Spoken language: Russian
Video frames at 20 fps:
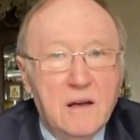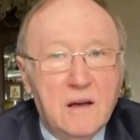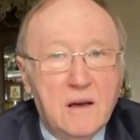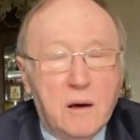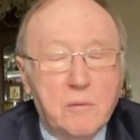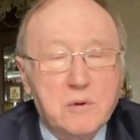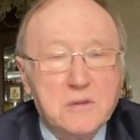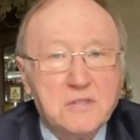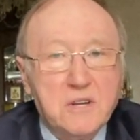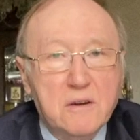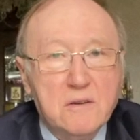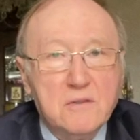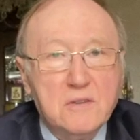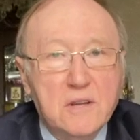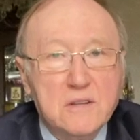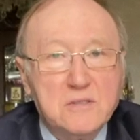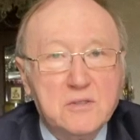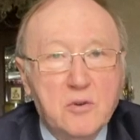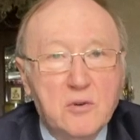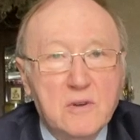Обожают
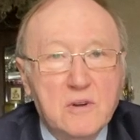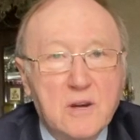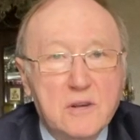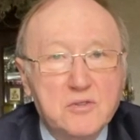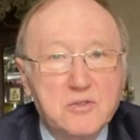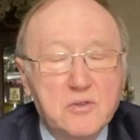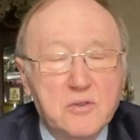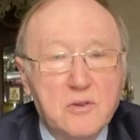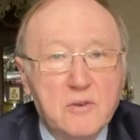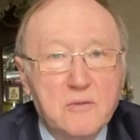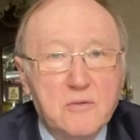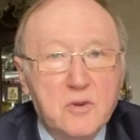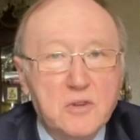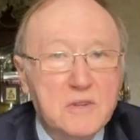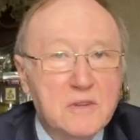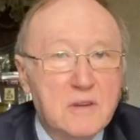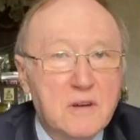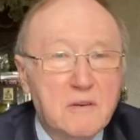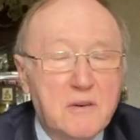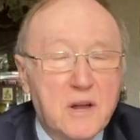настолько, что,
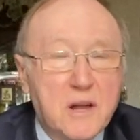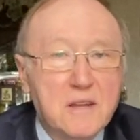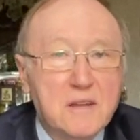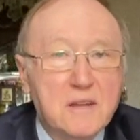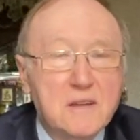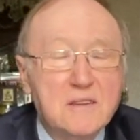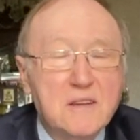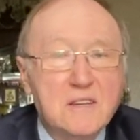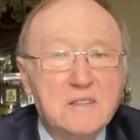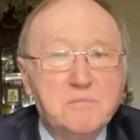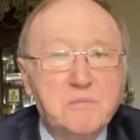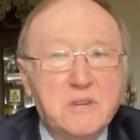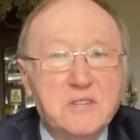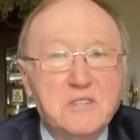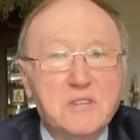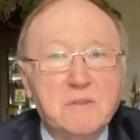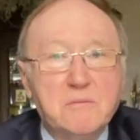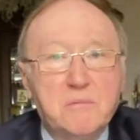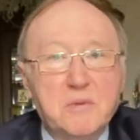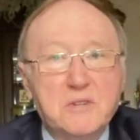вот говорят, одна из
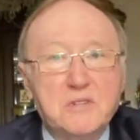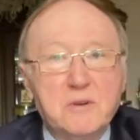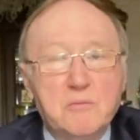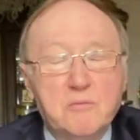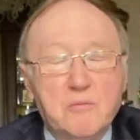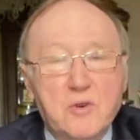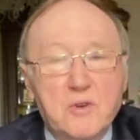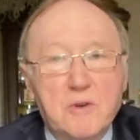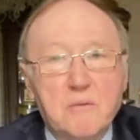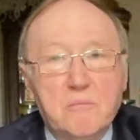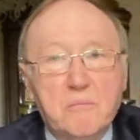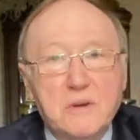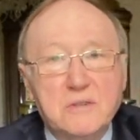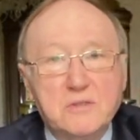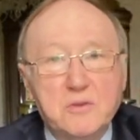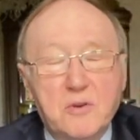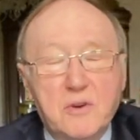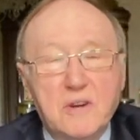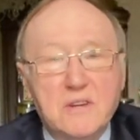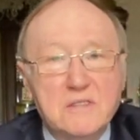причин, почему они
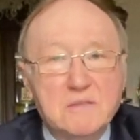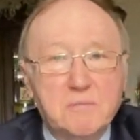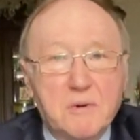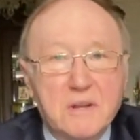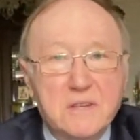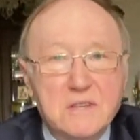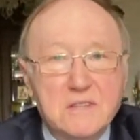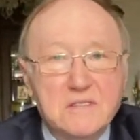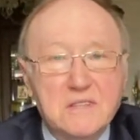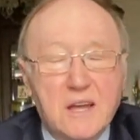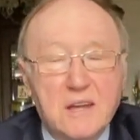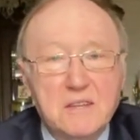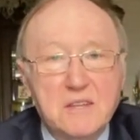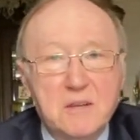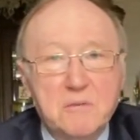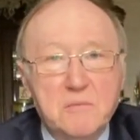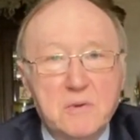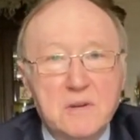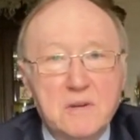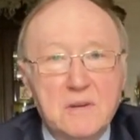поссорились с протестантами,